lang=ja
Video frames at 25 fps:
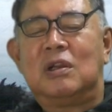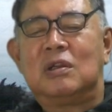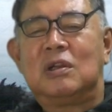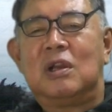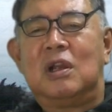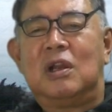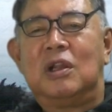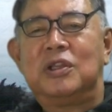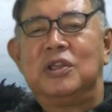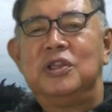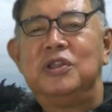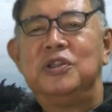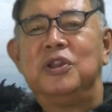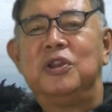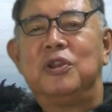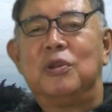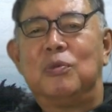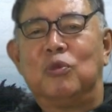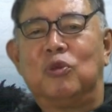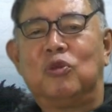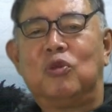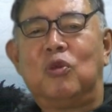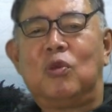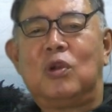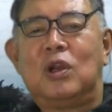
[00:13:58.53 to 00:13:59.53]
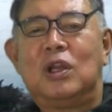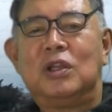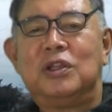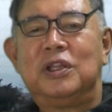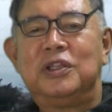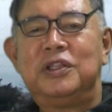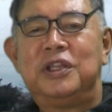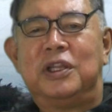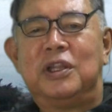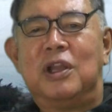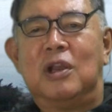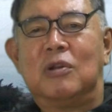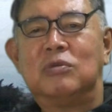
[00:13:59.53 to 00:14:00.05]
から聞いててもそう簡単
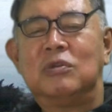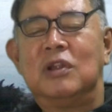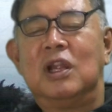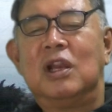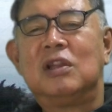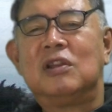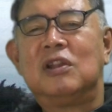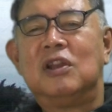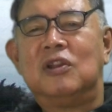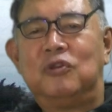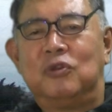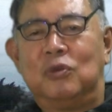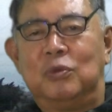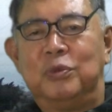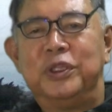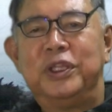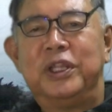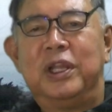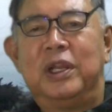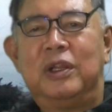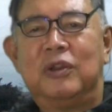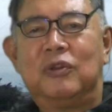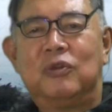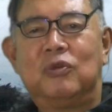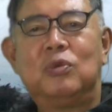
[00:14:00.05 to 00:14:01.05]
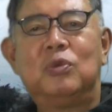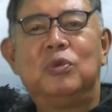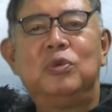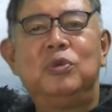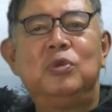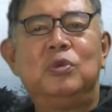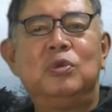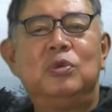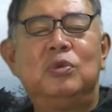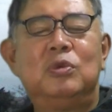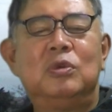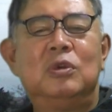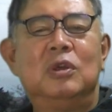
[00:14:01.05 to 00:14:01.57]
にはなくならないぞみたいな、そうい
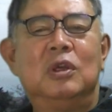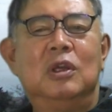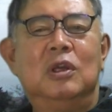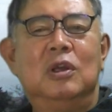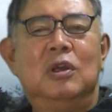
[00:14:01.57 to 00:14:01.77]
う